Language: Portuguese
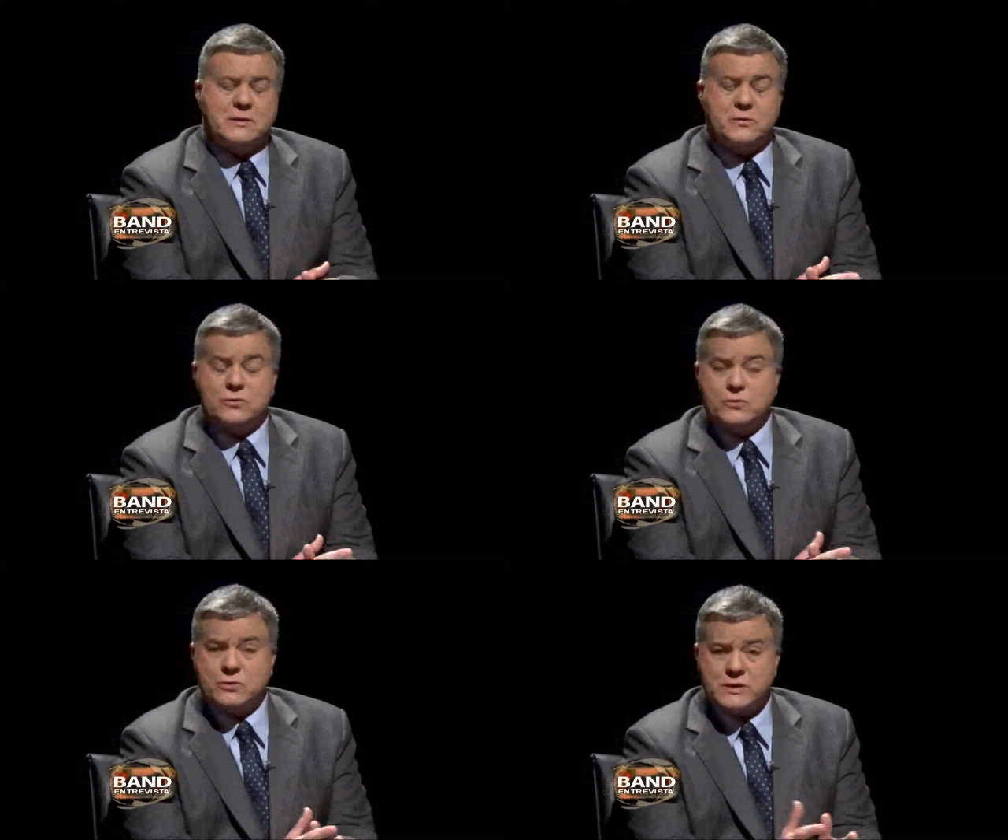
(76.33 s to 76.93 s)

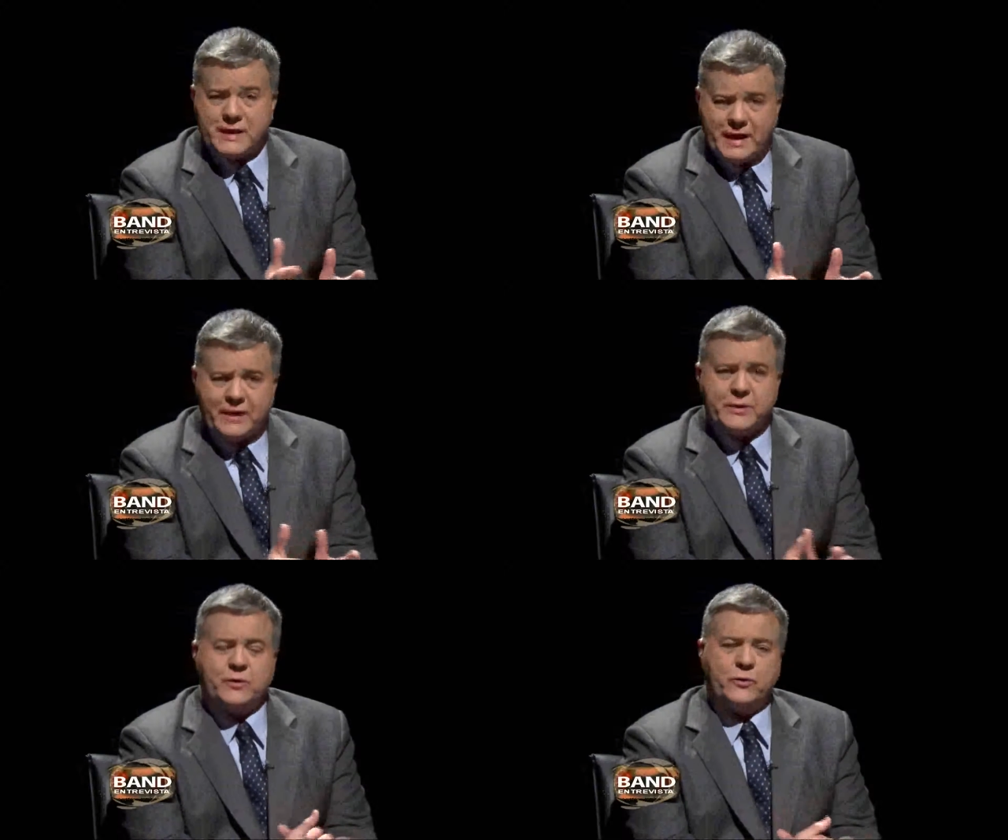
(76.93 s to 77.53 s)
no
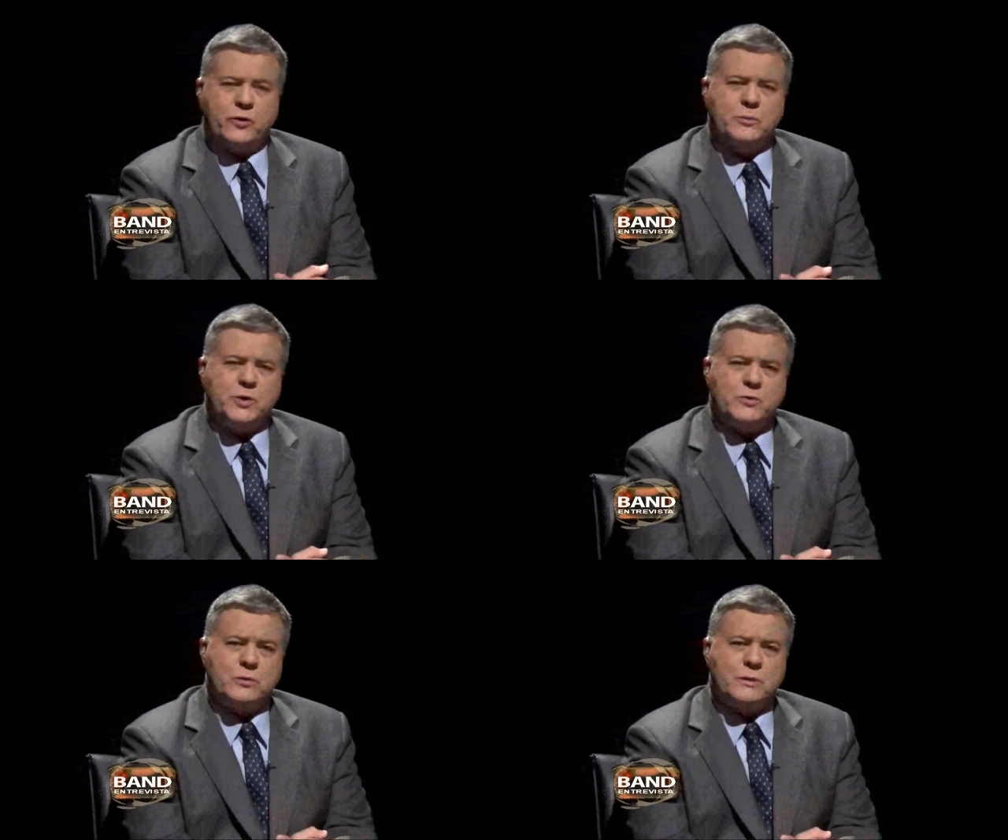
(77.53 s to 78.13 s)
cenário econômico
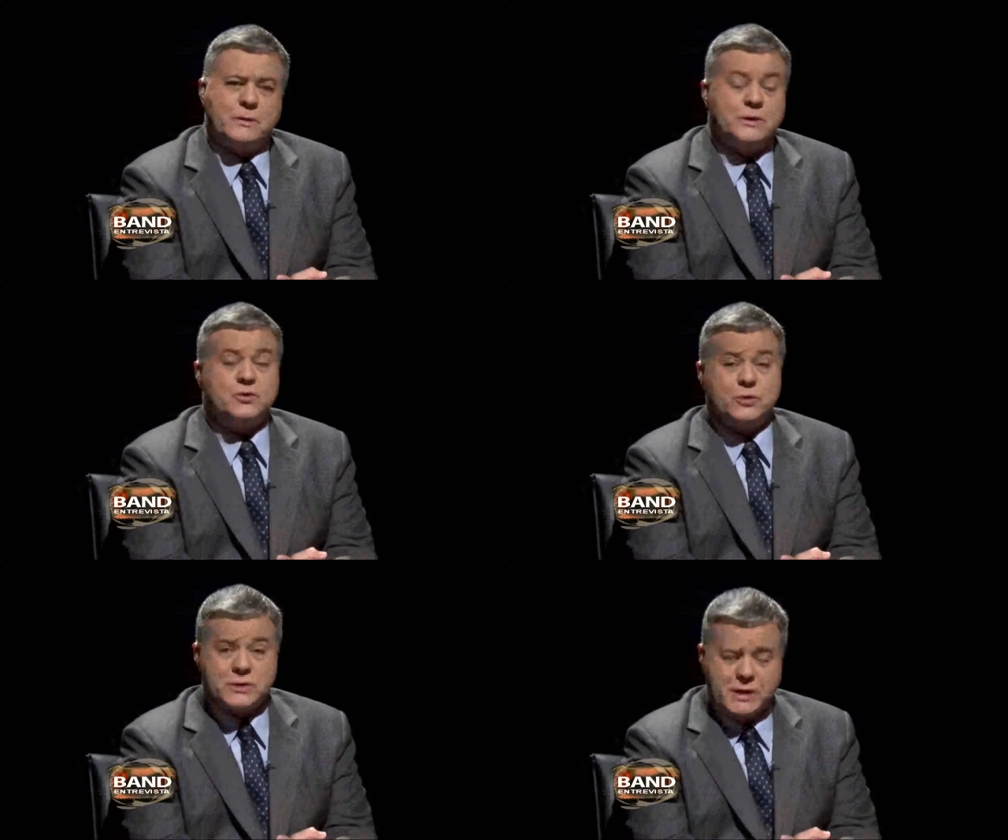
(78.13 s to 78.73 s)
e
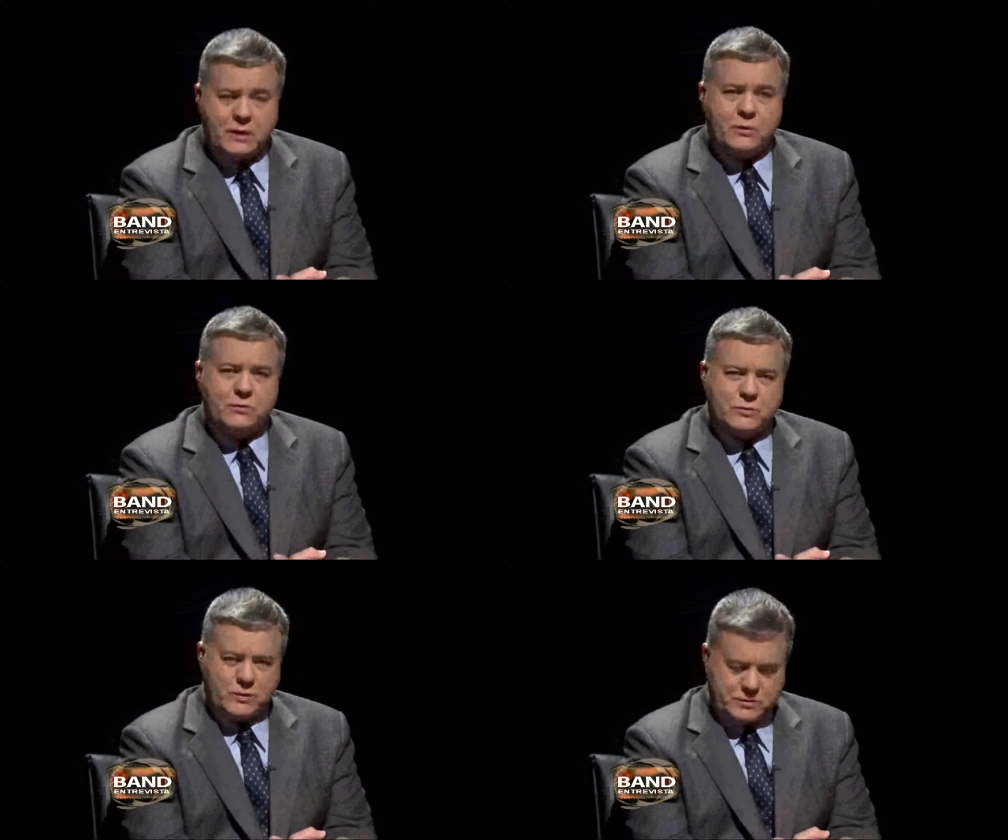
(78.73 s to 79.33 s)
social
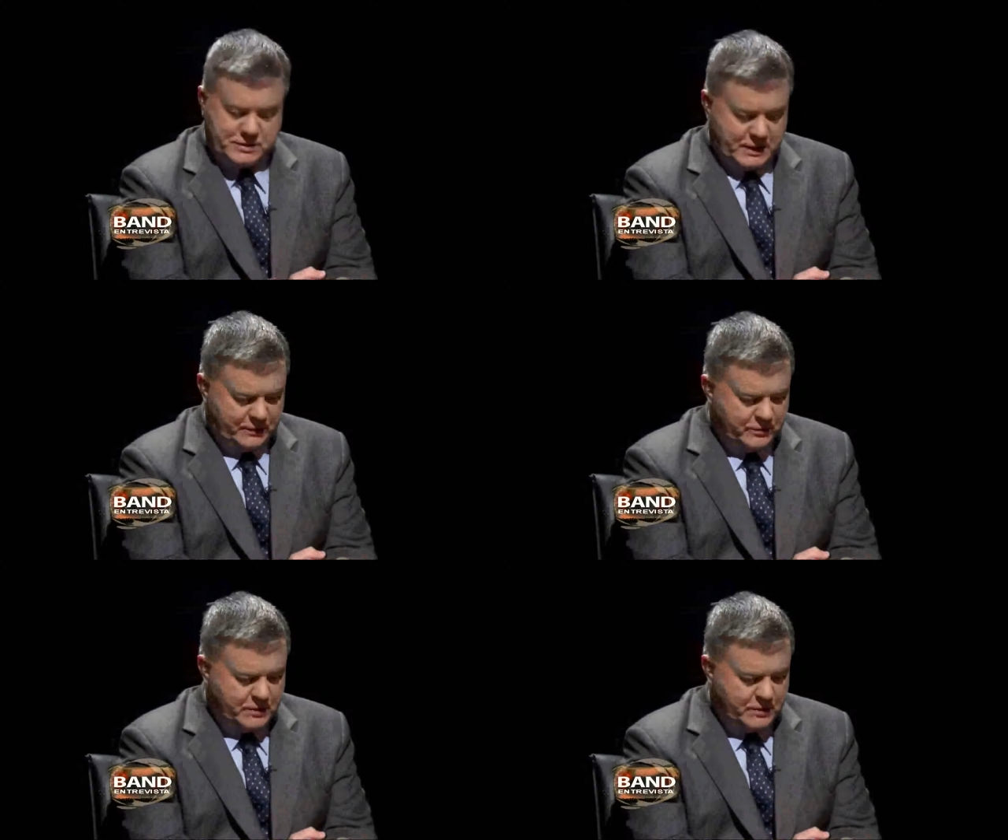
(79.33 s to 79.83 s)
do nosso Estado.